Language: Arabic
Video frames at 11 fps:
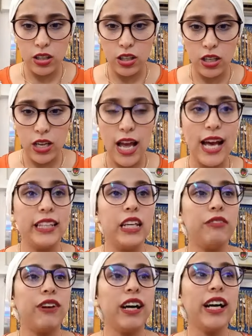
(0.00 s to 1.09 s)
هادي اللي
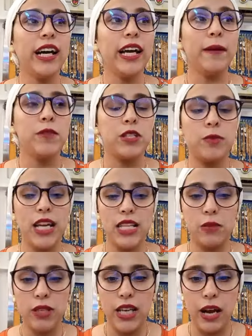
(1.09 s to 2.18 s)
في عنقي 8
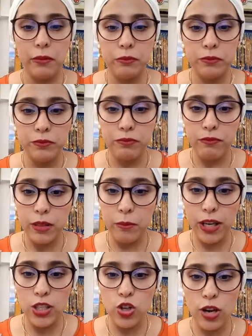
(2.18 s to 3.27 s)
8
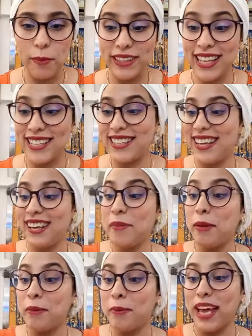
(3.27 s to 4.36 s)
بغيت كورميطه ديال لي
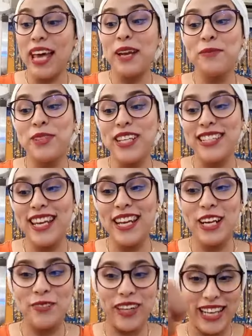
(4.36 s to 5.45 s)
بيبي انا مواجده
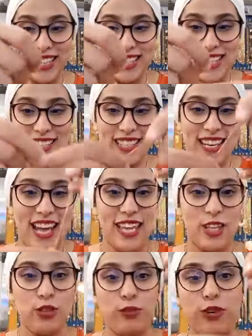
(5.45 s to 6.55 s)
لكم خريشات هنايا
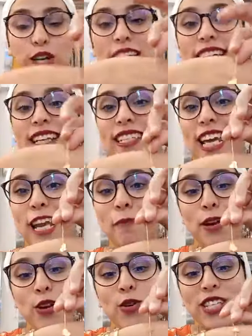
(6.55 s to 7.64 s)
شوفوا ديال
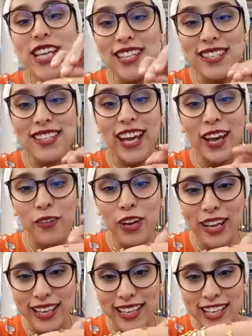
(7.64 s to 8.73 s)
البنوتات
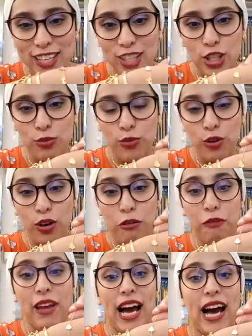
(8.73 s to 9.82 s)
صغيورين شوفوا
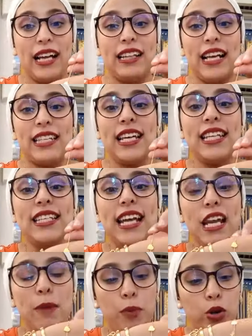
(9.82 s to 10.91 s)
فيها ثلاثه ديال
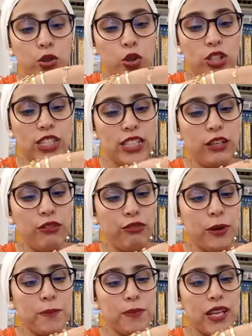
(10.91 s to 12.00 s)
لي بوندونتيف
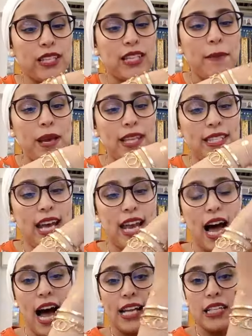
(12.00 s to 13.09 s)
الثمن
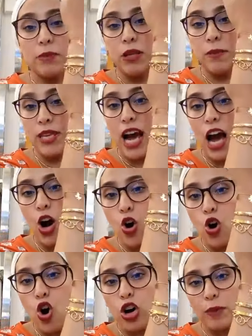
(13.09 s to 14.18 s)
ديالها
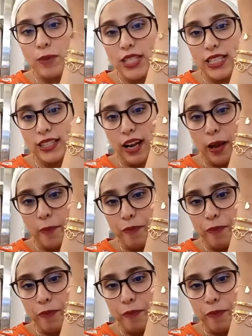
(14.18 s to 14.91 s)
850 درهم